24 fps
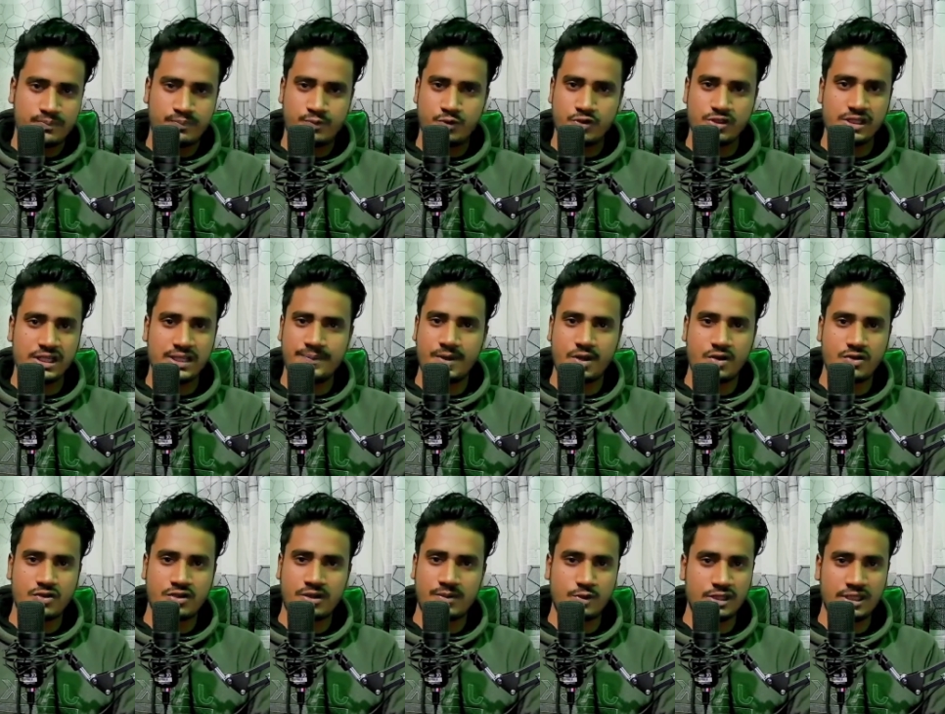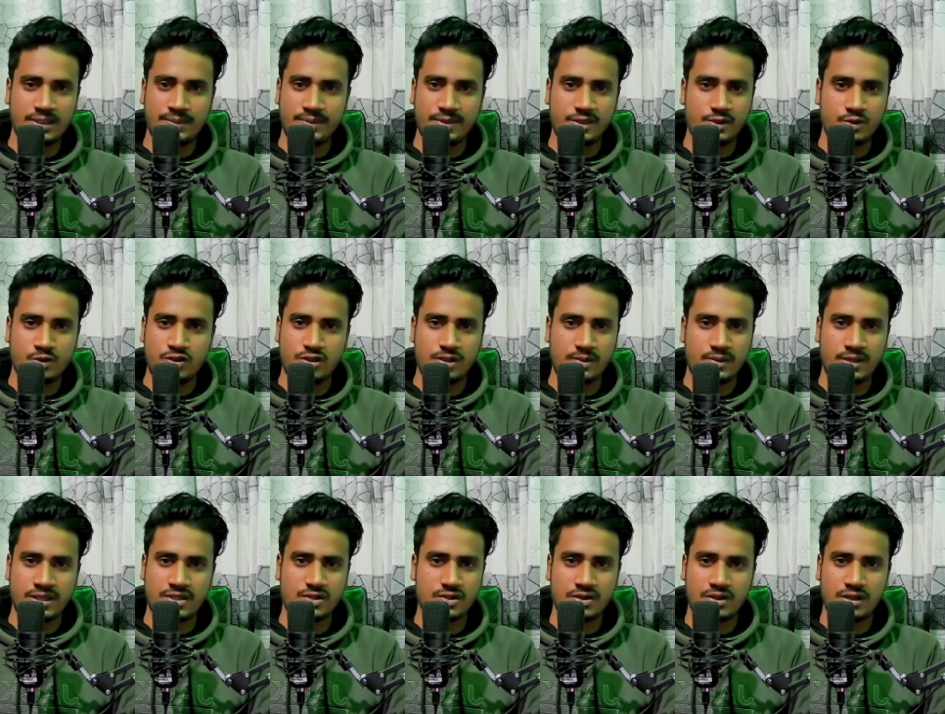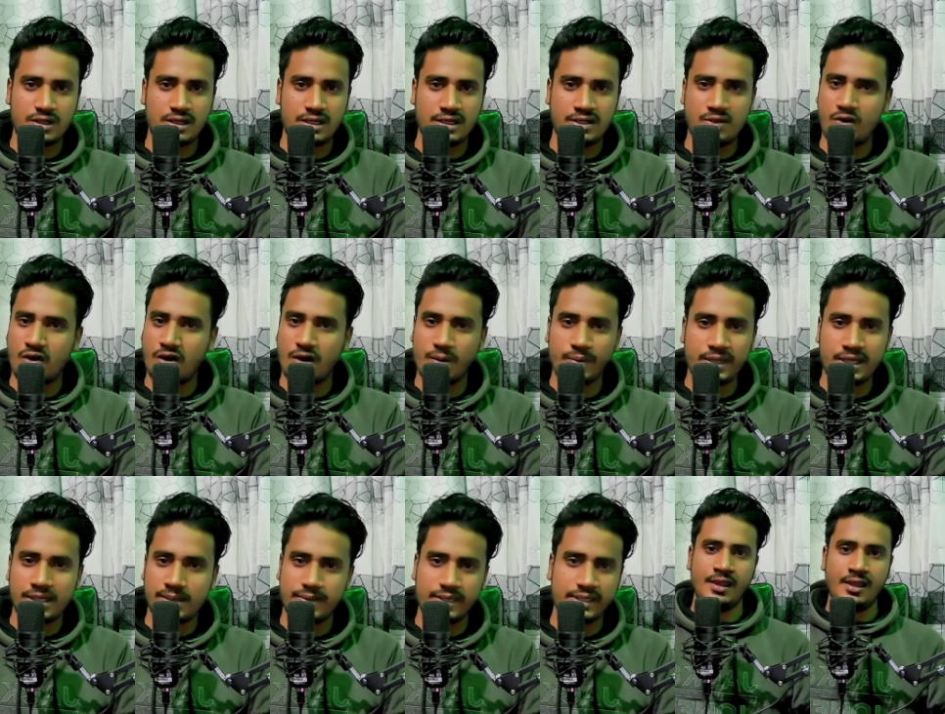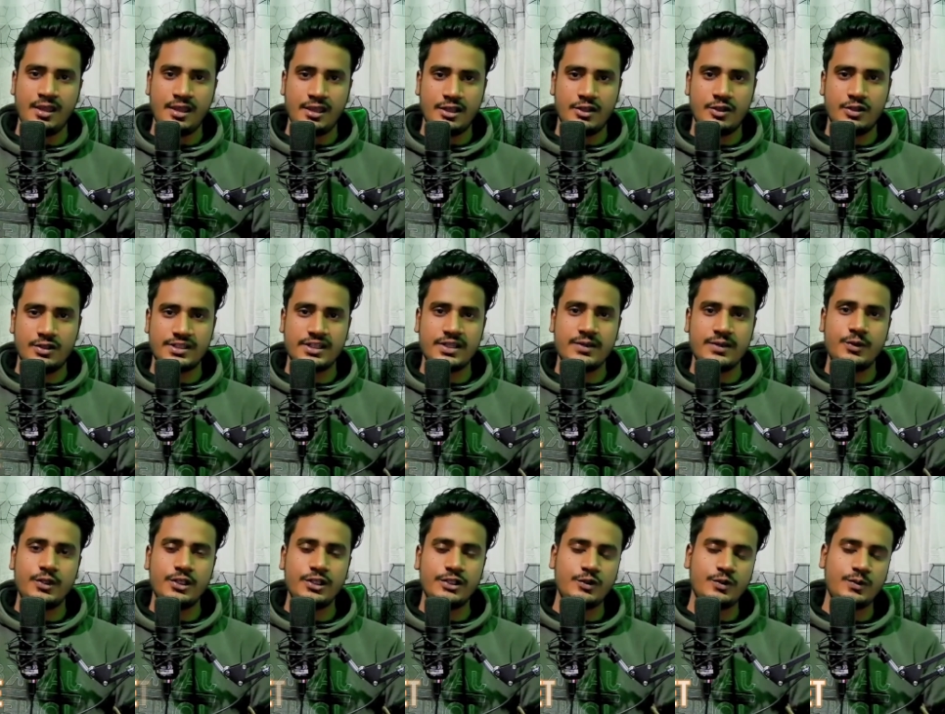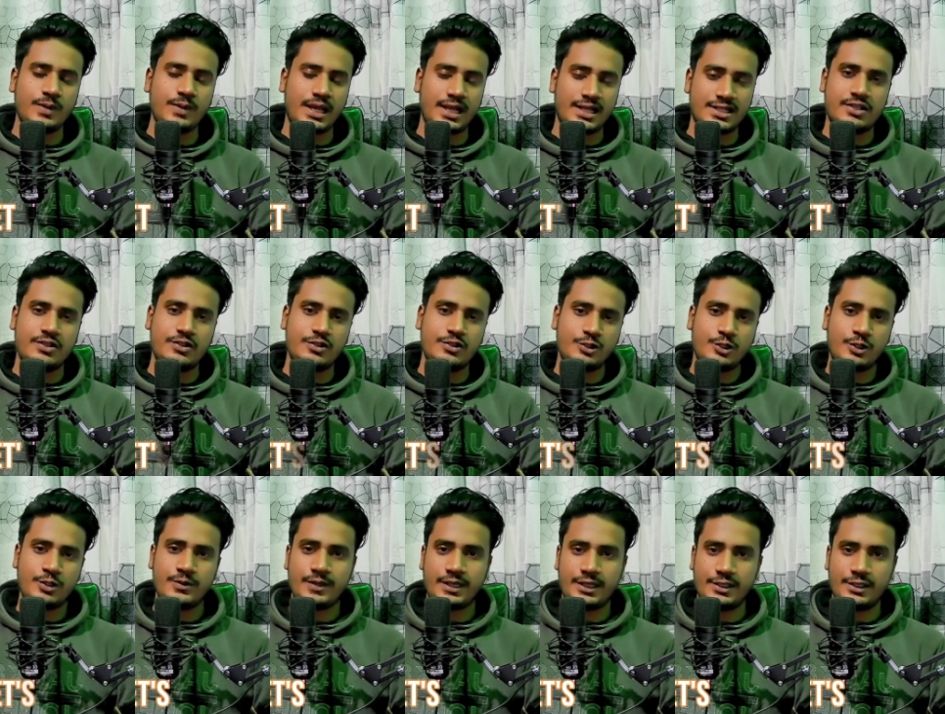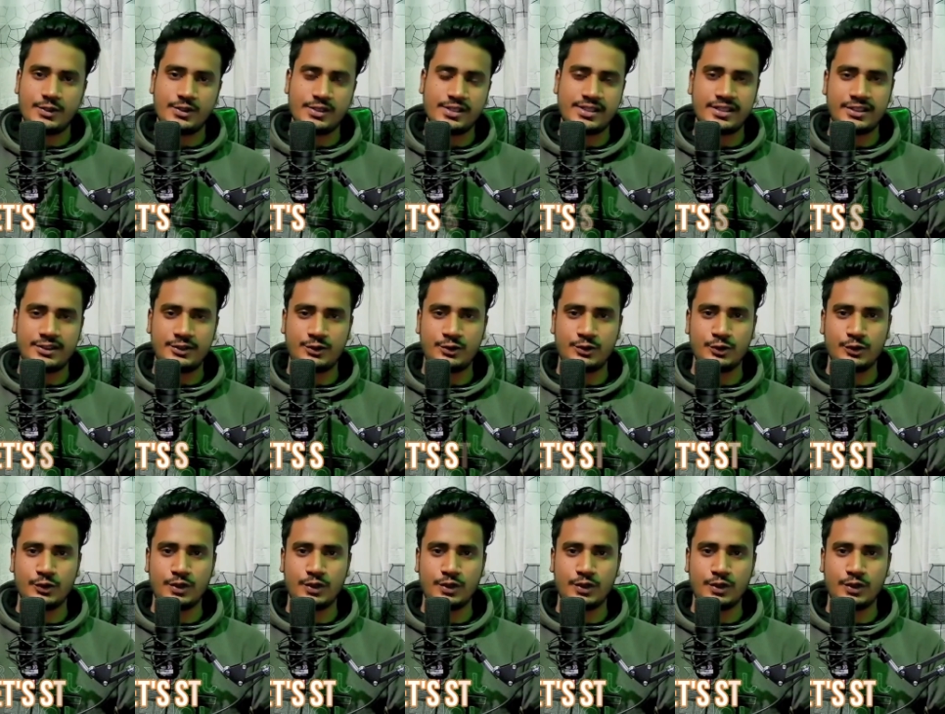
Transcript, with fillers: প্রজেক্ট পাওয়ার স্বপ্ন দেখবেন দুইশো পাঁচশো ডলারের হবে না ভাই হ্যালো আসসালাম আলাইকুম আশা করি সবাই ভালো আছেন তো